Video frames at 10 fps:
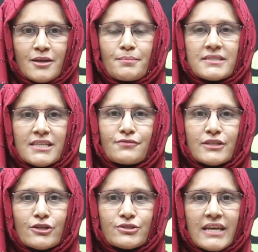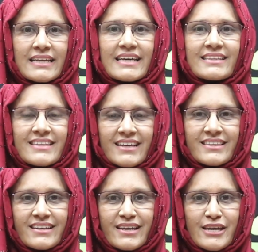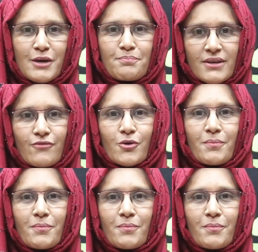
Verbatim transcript: मजीद वीडियोस के लिए देखते रहिए पीप और